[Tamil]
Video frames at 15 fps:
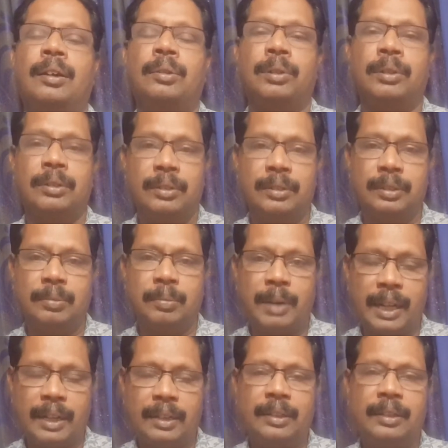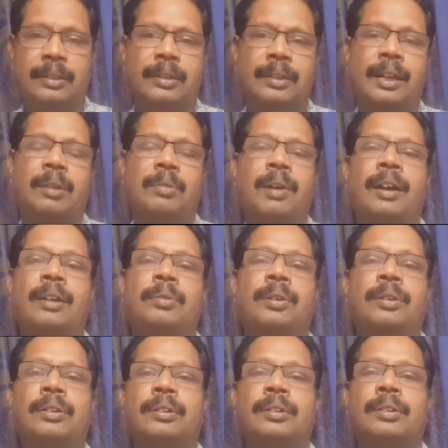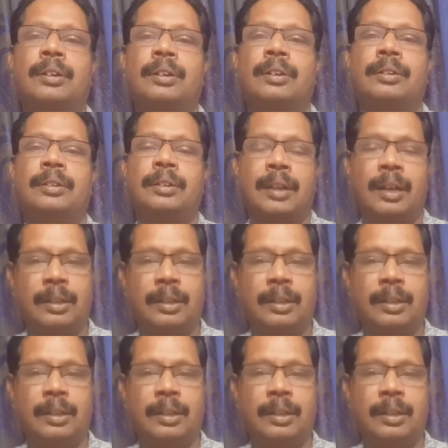ஒரு மன நிறைவான ஒரு இது